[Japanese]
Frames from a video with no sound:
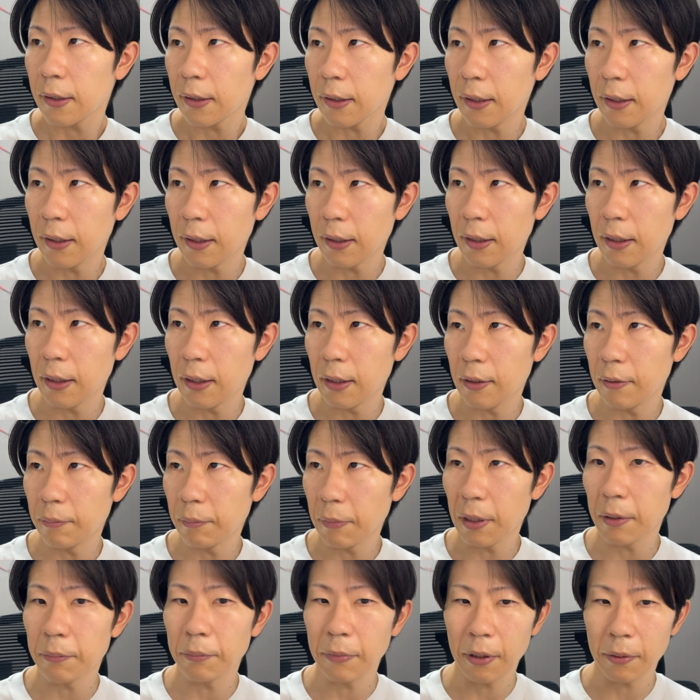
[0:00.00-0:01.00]
え
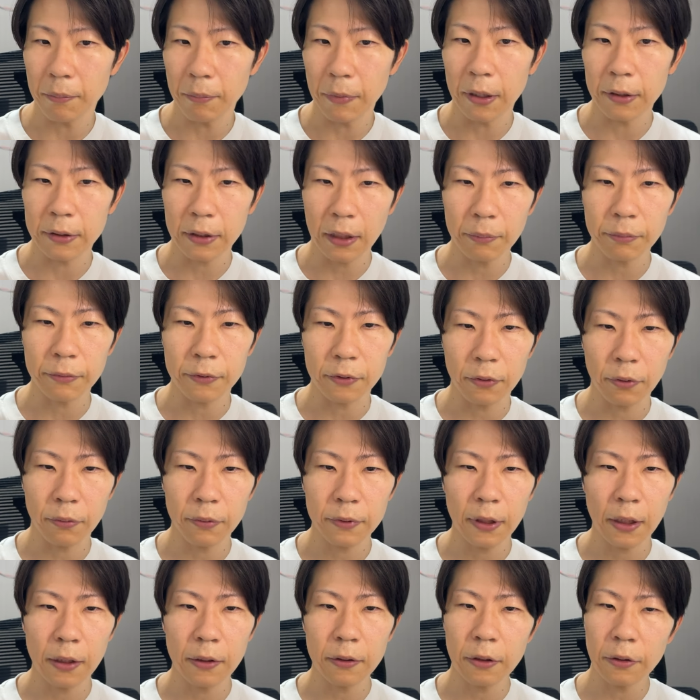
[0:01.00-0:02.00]
まあまあまあ多分
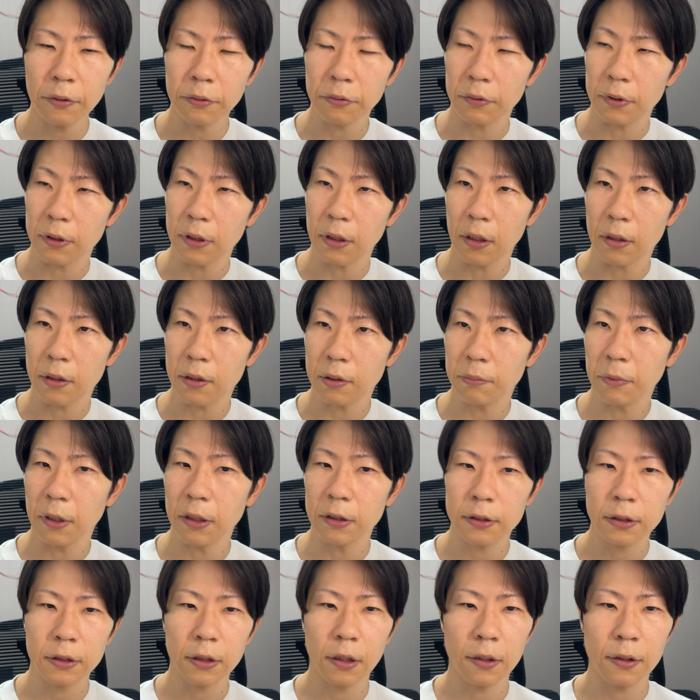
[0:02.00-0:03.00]
トータルで言うと200
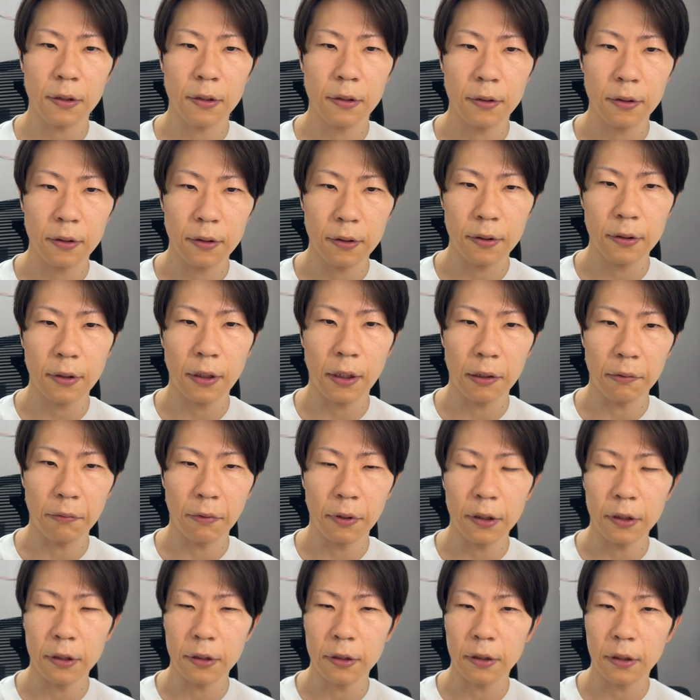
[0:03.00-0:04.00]
万近くぐらいは、